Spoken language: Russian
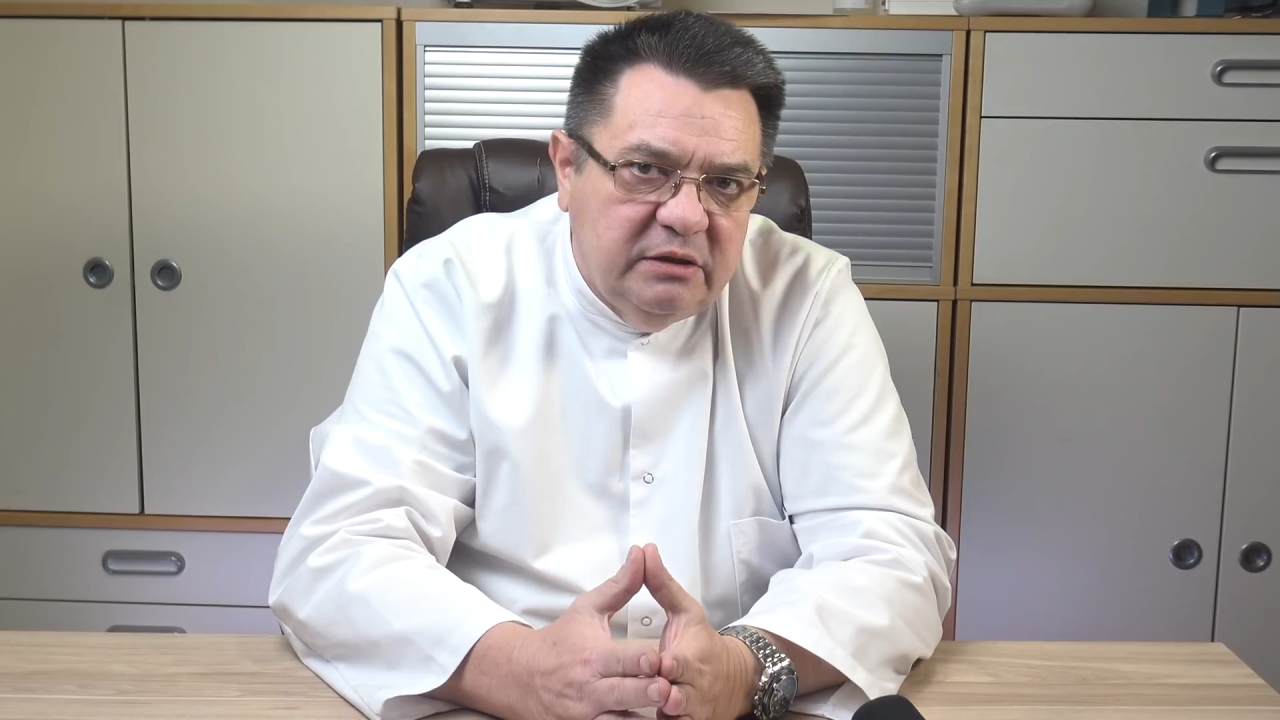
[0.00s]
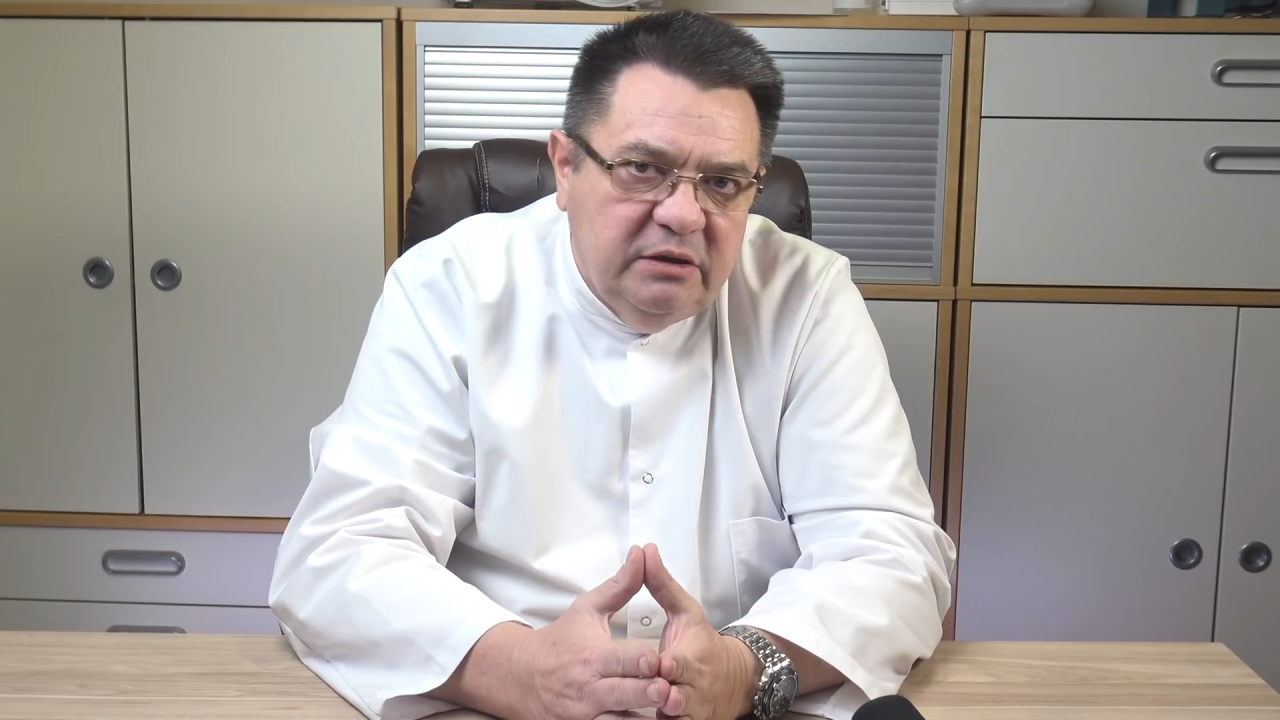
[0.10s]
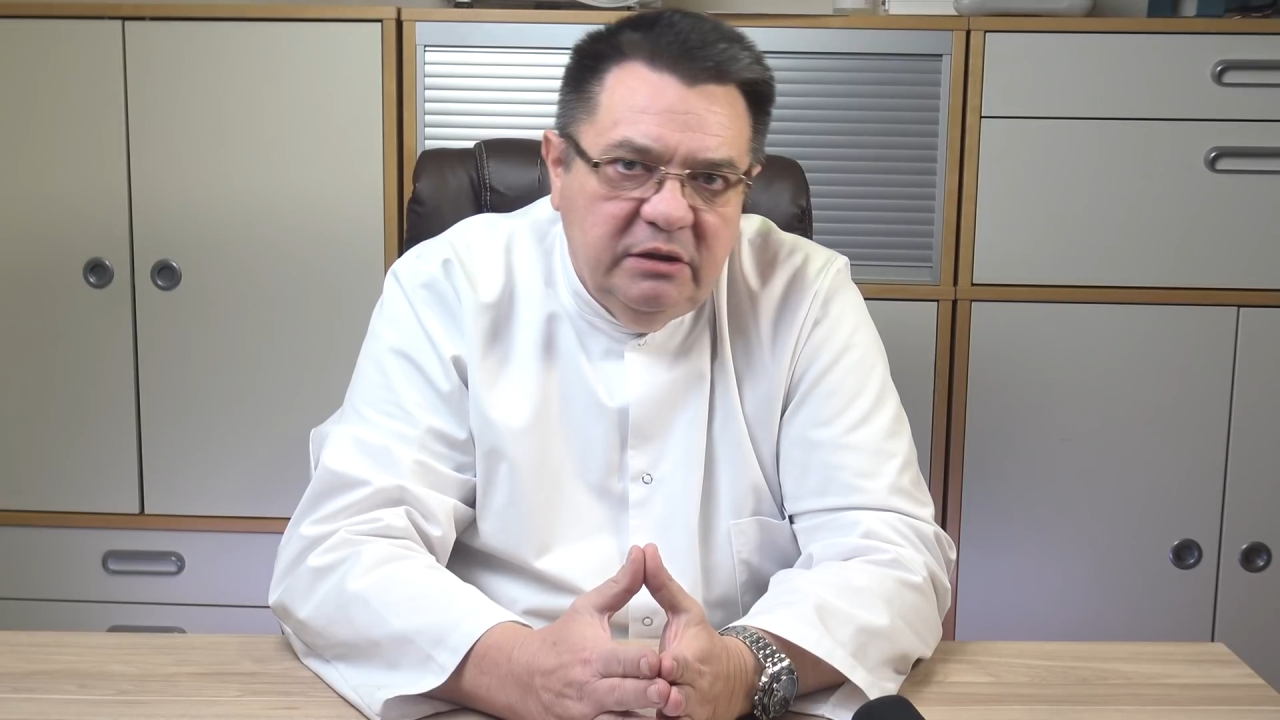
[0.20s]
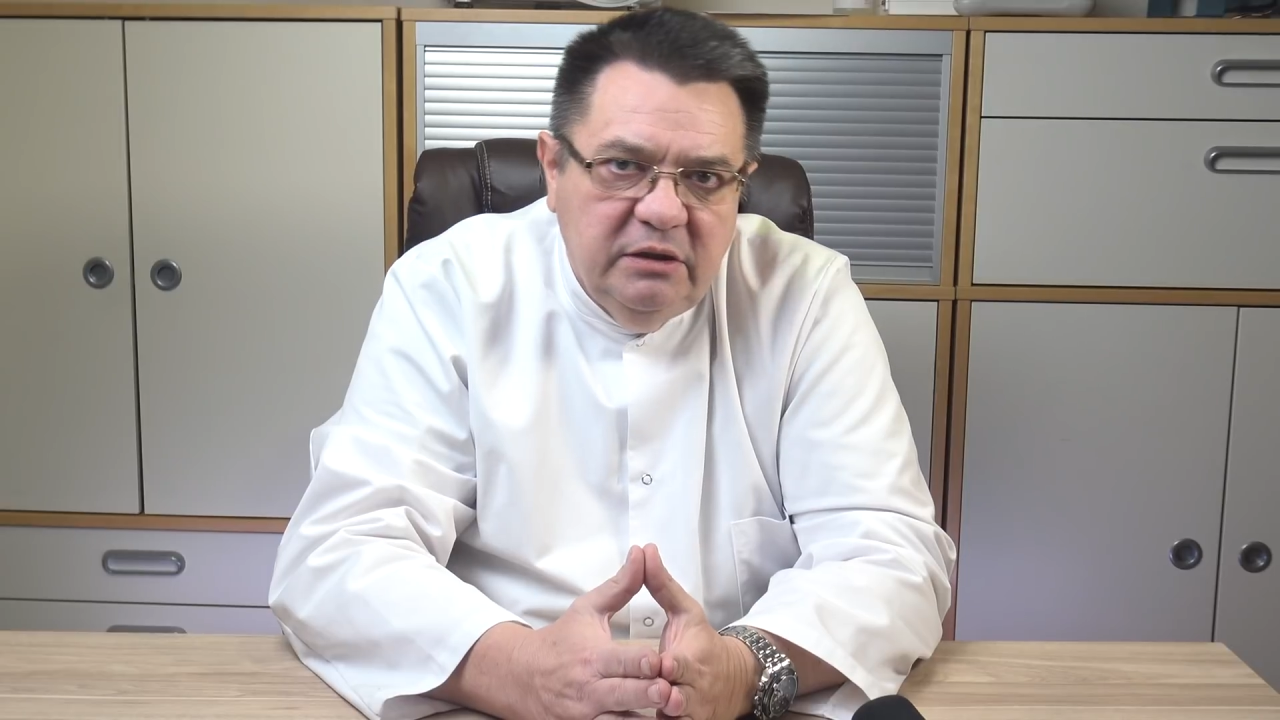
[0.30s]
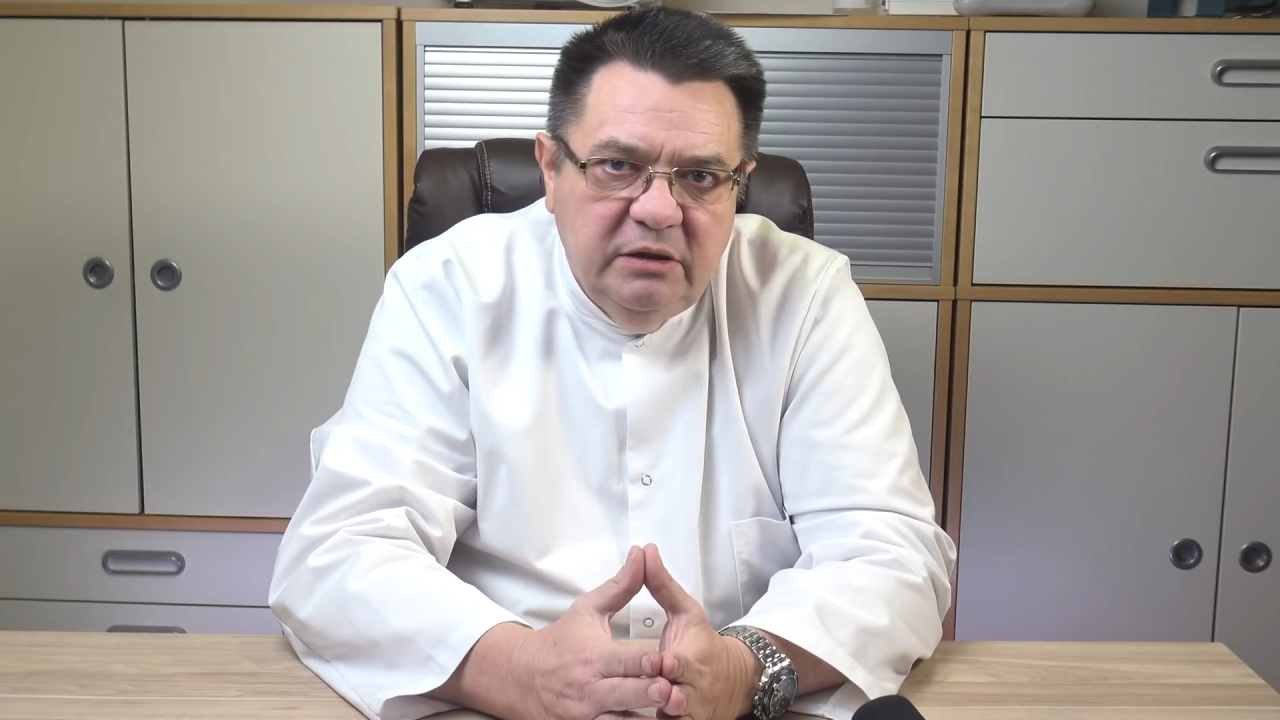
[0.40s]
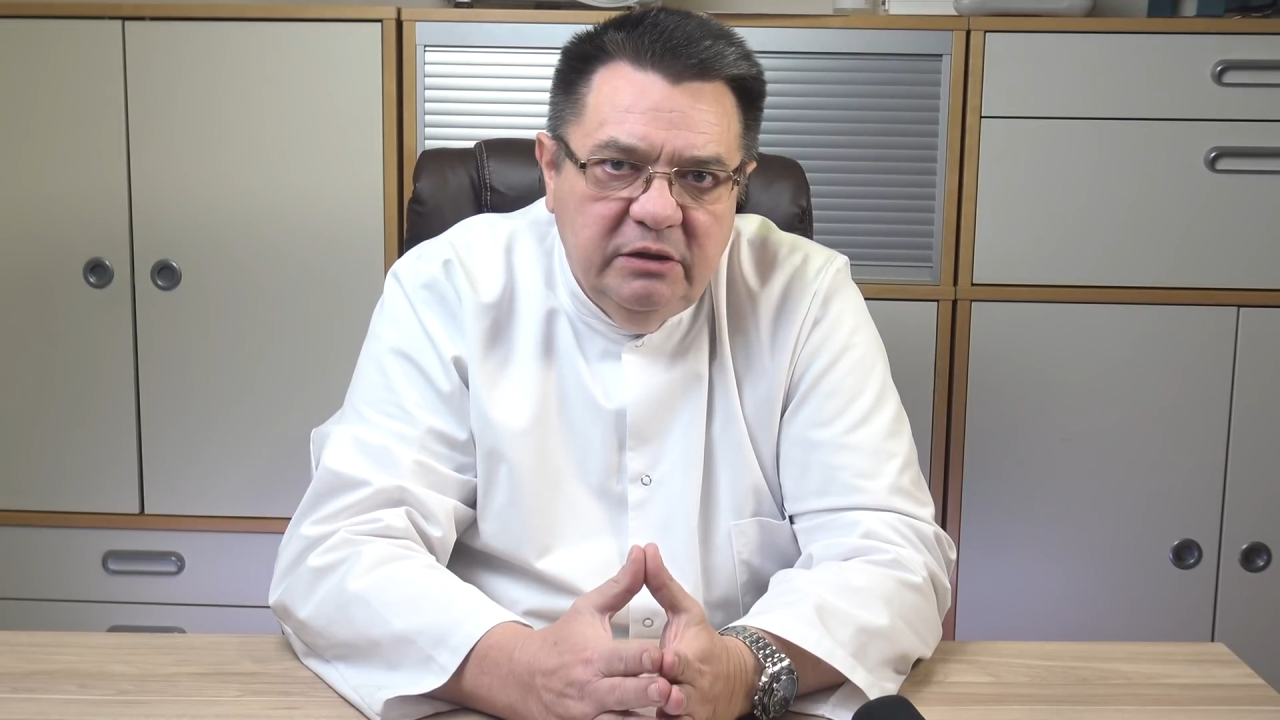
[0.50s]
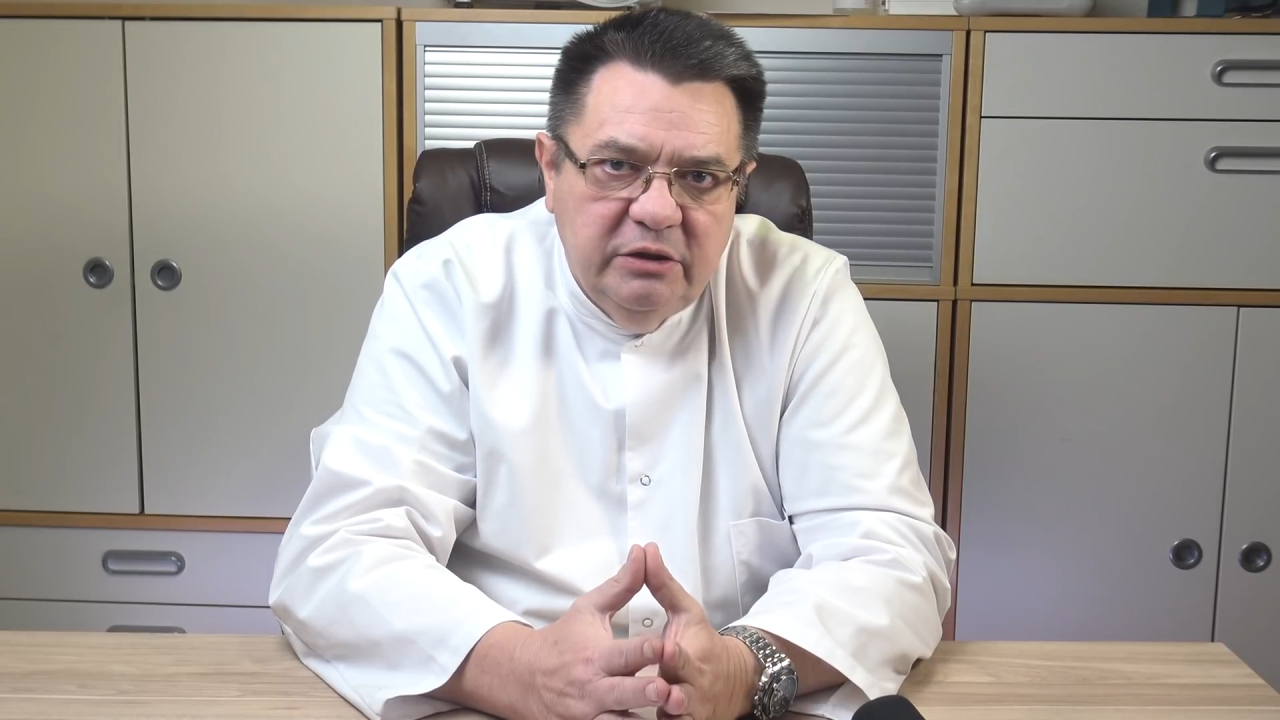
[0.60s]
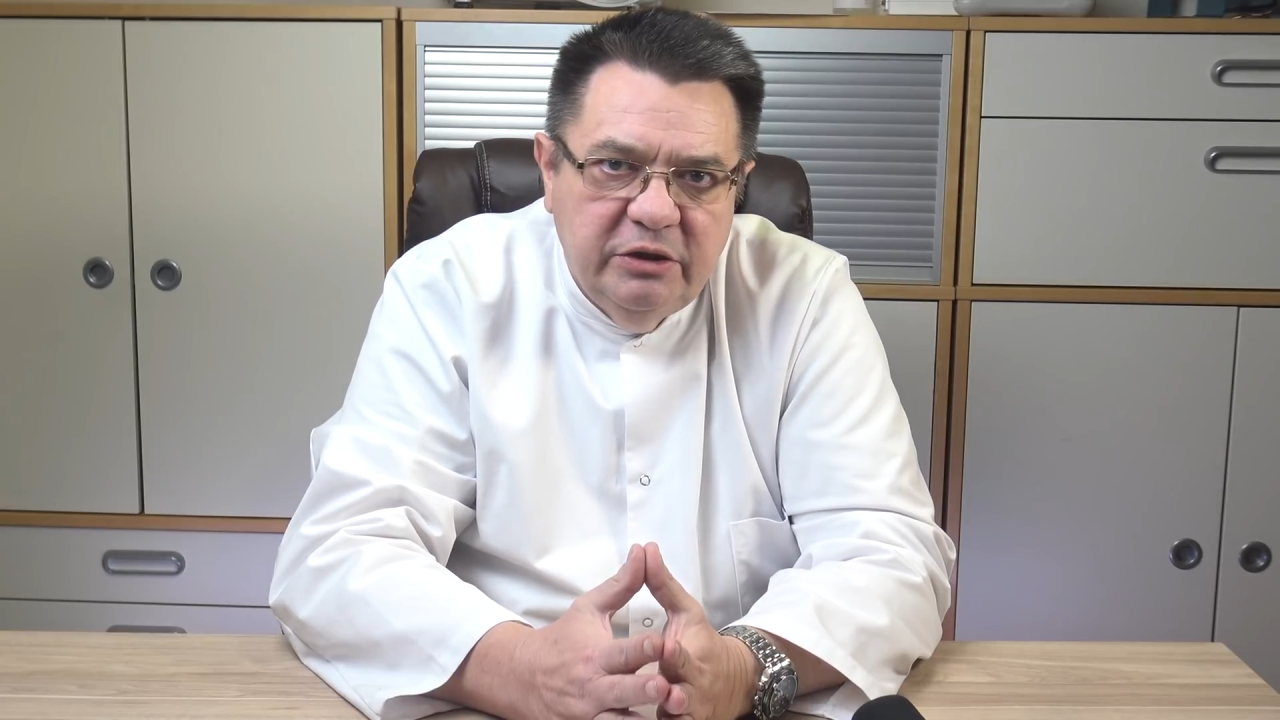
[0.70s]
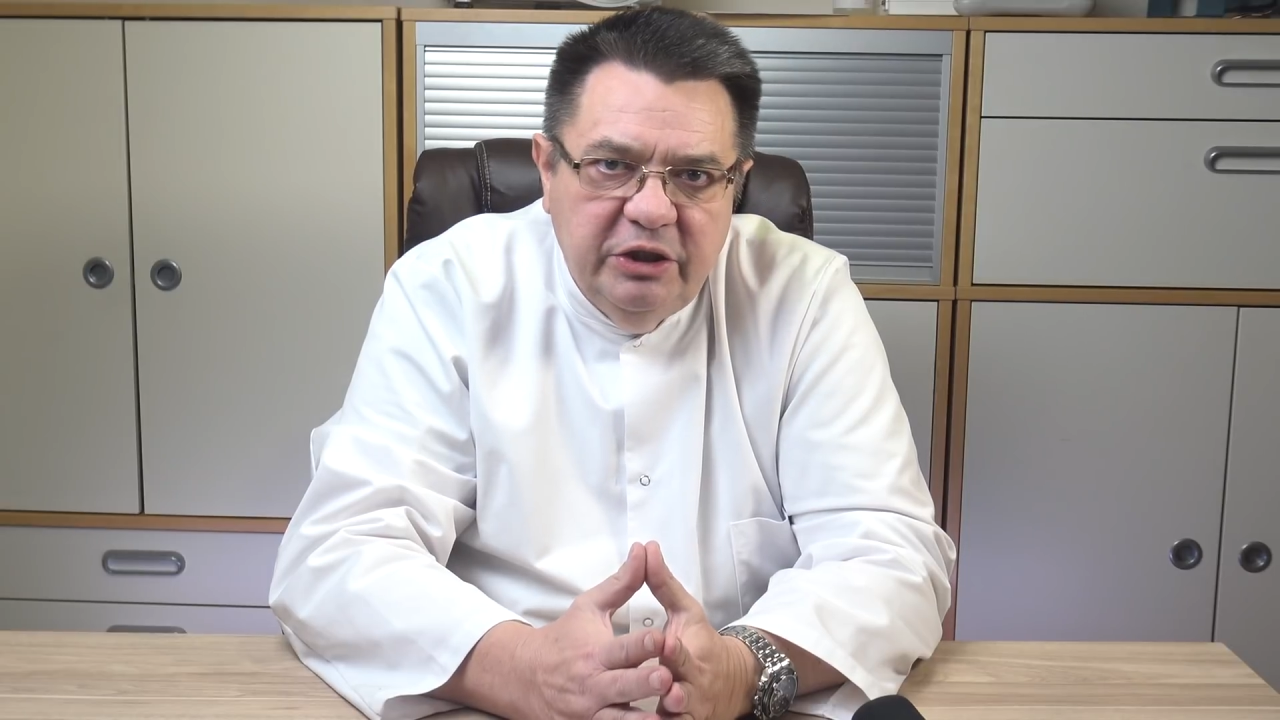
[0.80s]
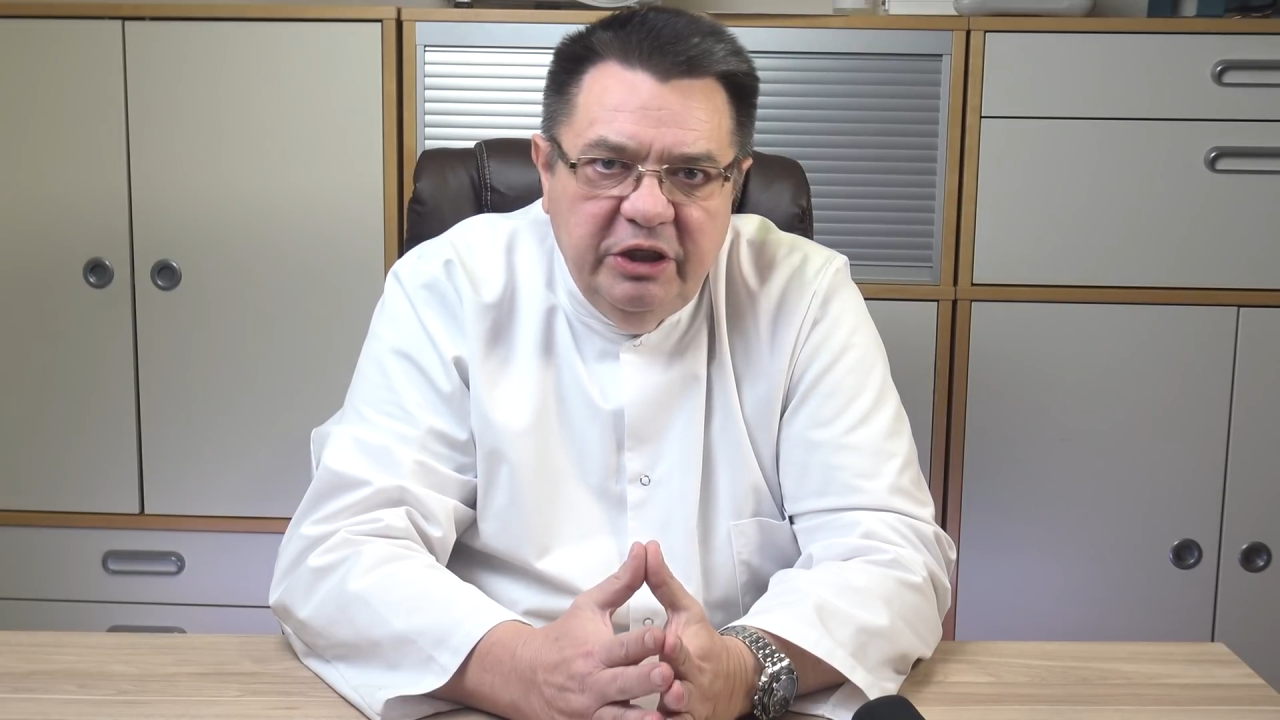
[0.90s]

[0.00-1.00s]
э,